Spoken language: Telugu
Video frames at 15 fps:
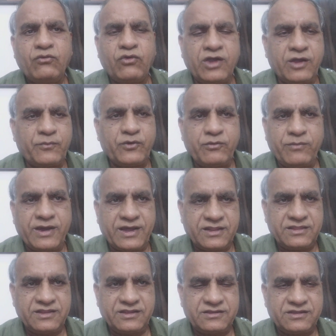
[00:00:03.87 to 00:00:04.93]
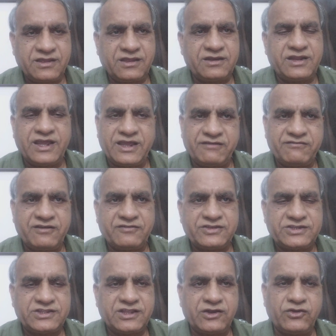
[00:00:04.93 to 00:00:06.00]
ఒకప్పుడు భారతదేశ న్యాయ
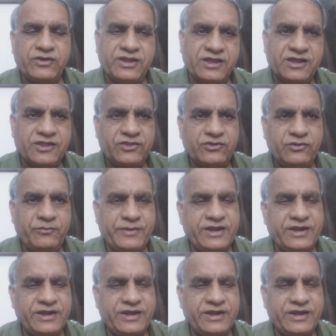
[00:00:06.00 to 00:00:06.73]
వ్యవస్థలోనే కాదు